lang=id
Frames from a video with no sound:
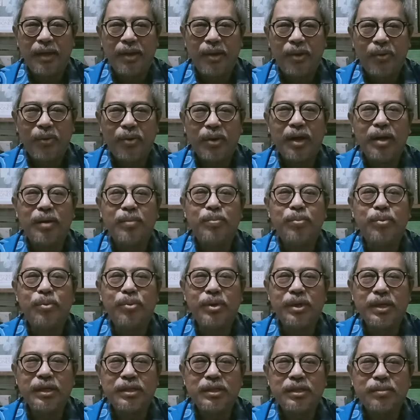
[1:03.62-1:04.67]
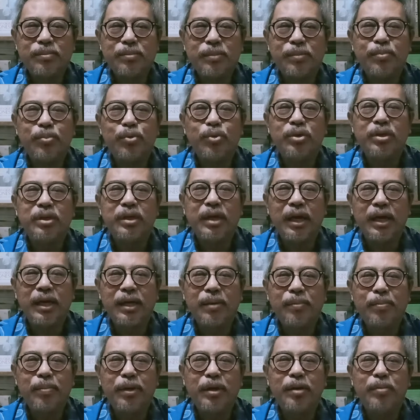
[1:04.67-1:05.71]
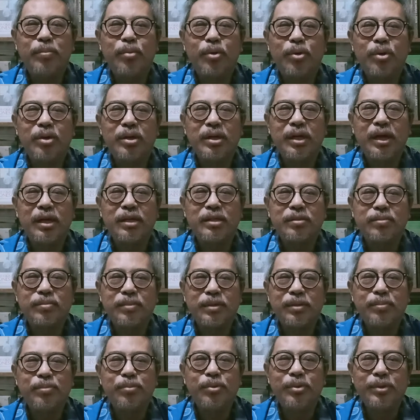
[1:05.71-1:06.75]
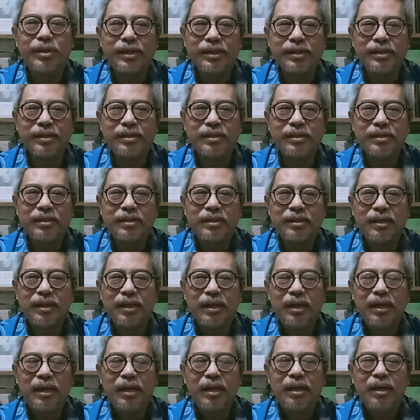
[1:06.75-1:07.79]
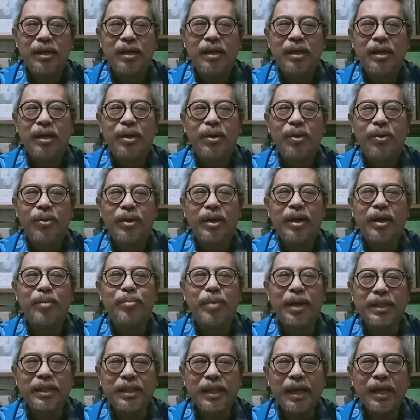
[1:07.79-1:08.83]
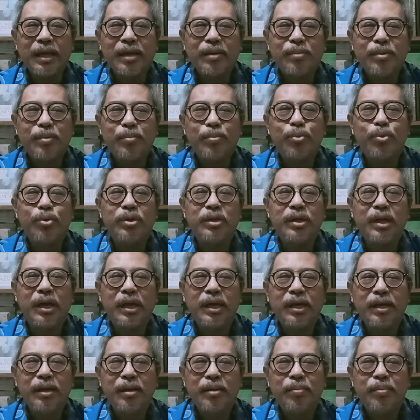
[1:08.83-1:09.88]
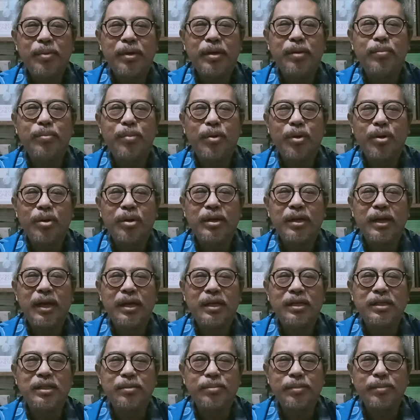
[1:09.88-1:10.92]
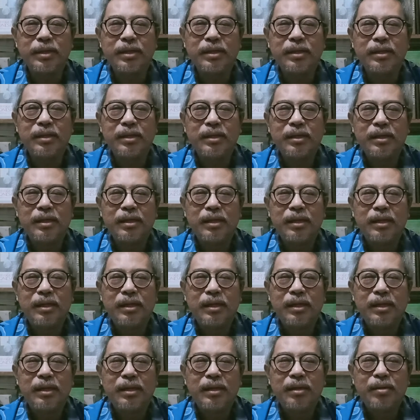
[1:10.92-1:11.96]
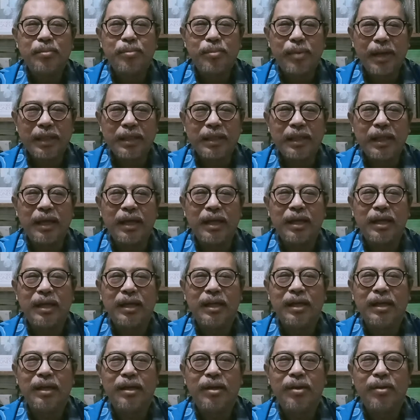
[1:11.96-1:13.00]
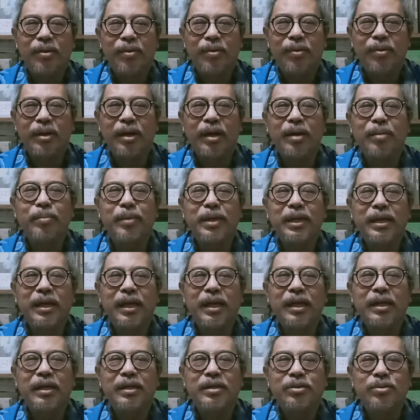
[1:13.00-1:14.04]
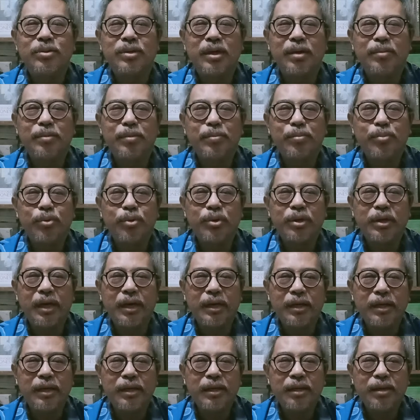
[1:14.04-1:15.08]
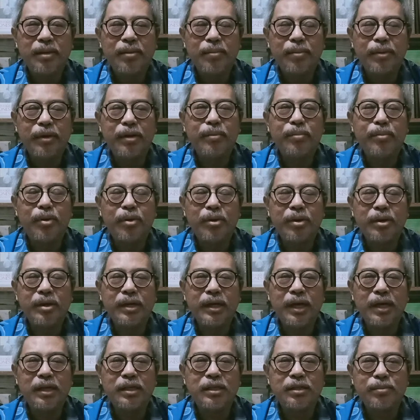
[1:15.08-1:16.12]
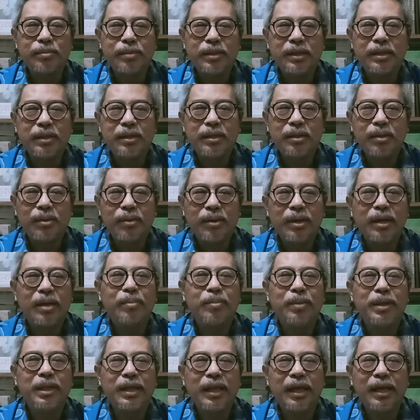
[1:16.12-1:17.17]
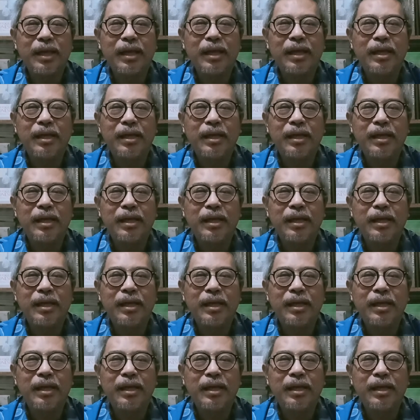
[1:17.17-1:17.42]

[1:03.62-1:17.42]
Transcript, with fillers: Orang Bugis mempunyai mempunyai primordialisme Bugis. Orang Batak mempunyai primordialisme Batak. Orang Minang juga mempunyai primordialisme orang Minang.